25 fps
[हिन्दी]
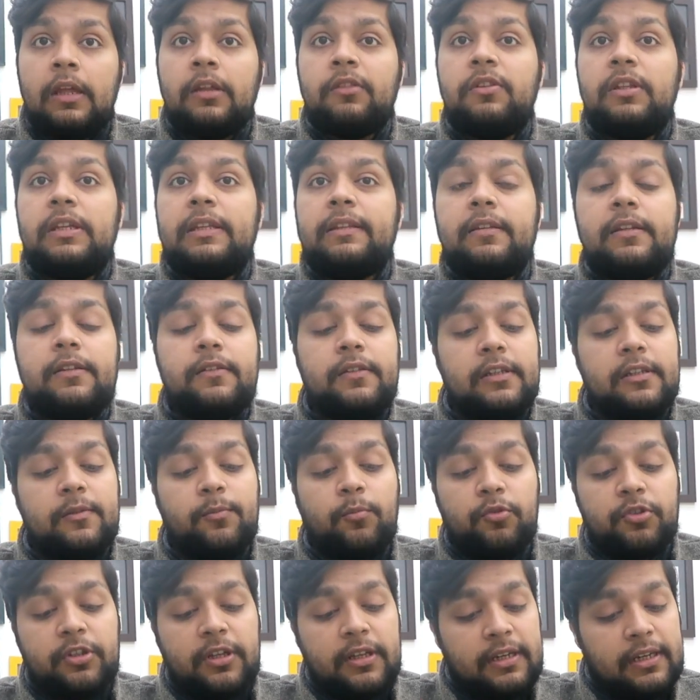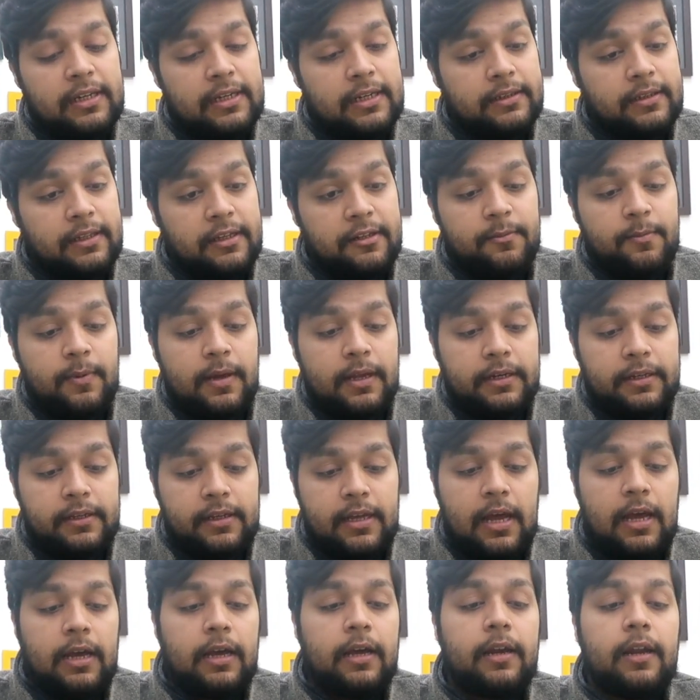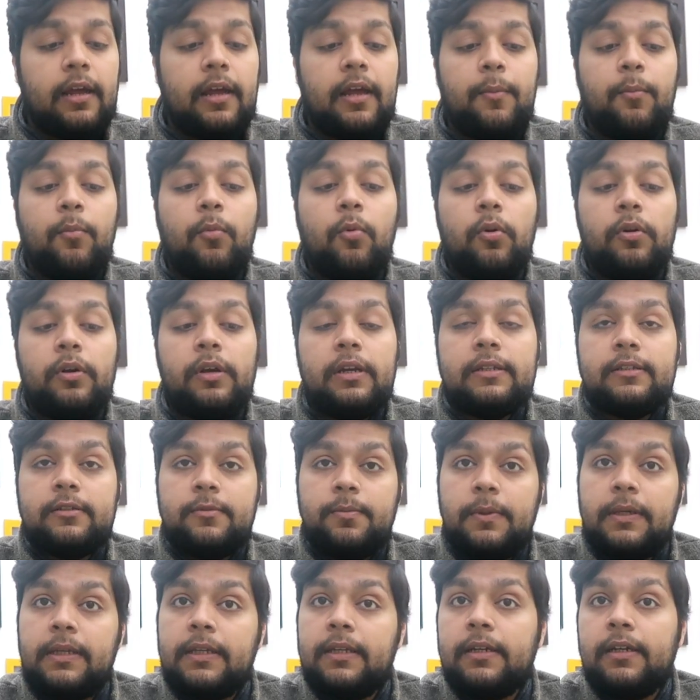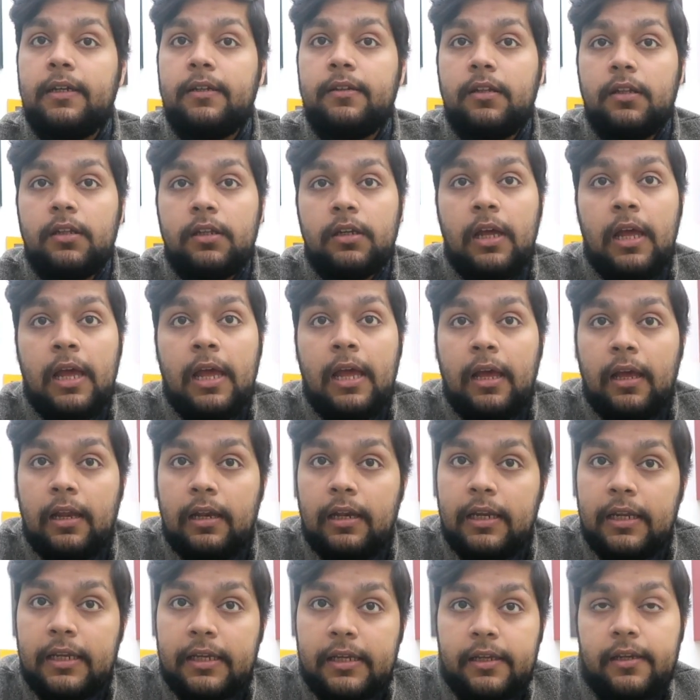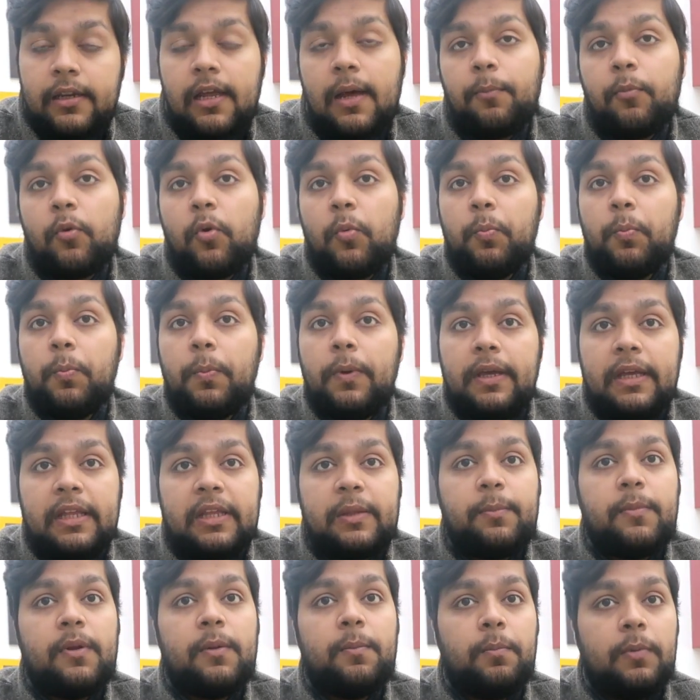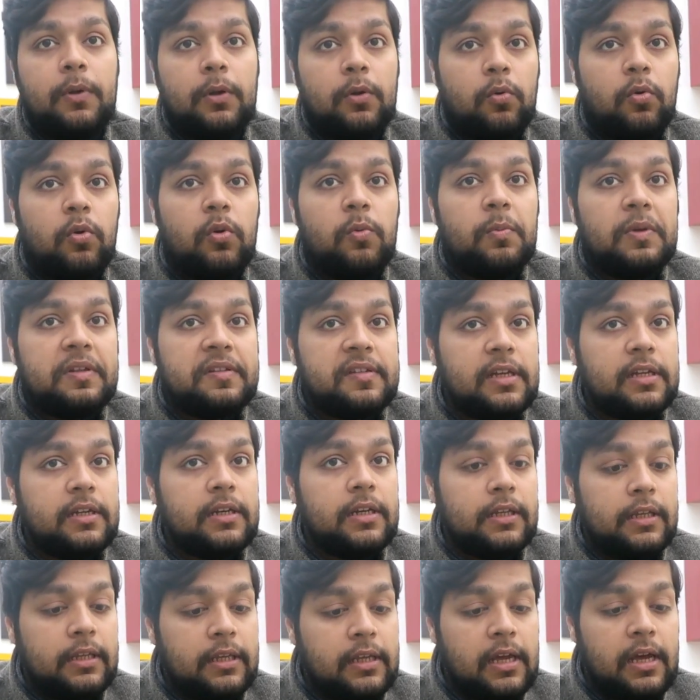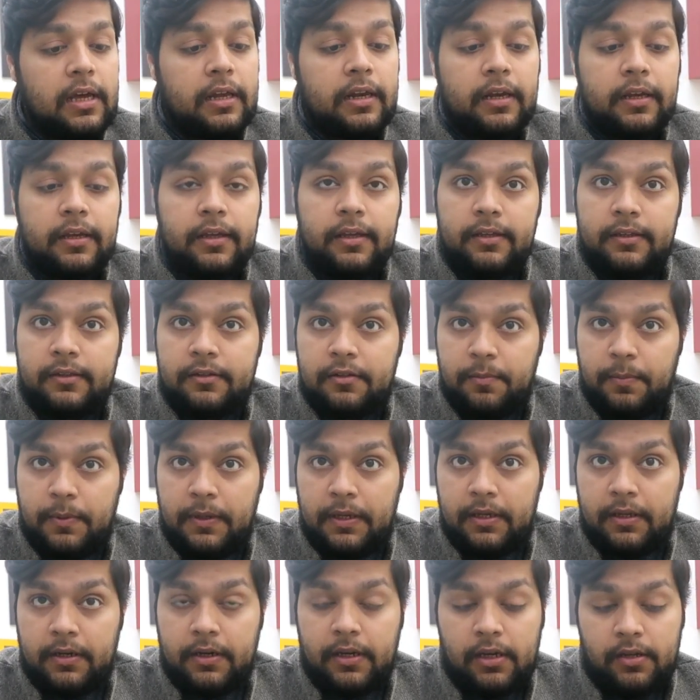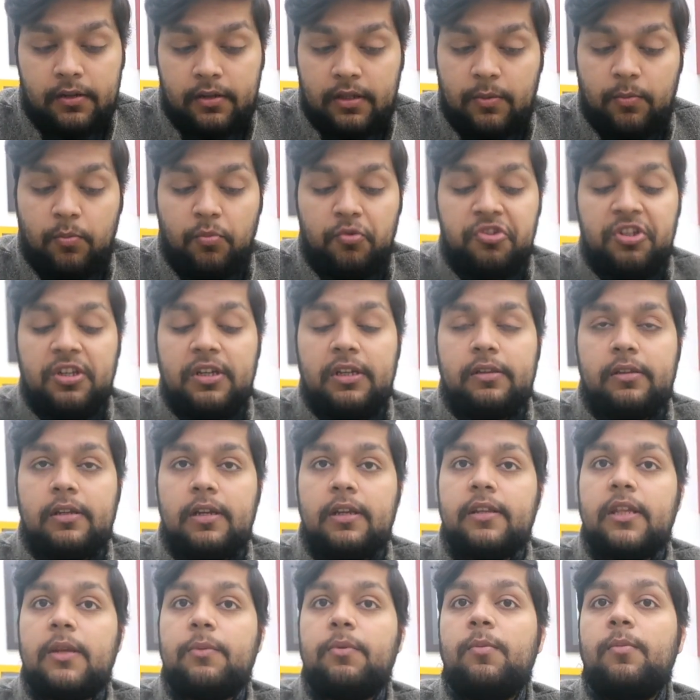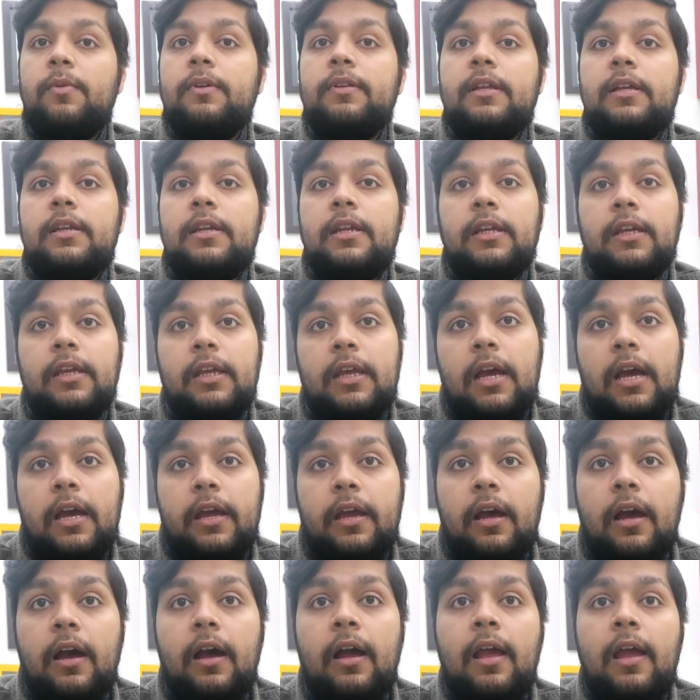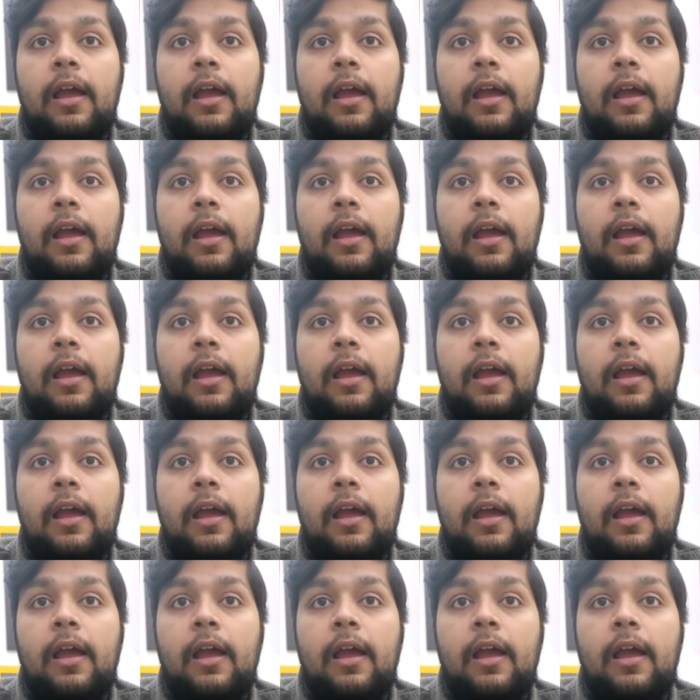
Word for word: तीसरी चीज़ मुझे नहीं लगता इस बार क्या करा है बोर्ड ने स्पीकर के अंदर लेकिन आपको बेस में बिल्कुल मज़ा नहीं आ रहा है स्पीकर के अंदर मुझे इतना सा भी मज़ा नहीं आया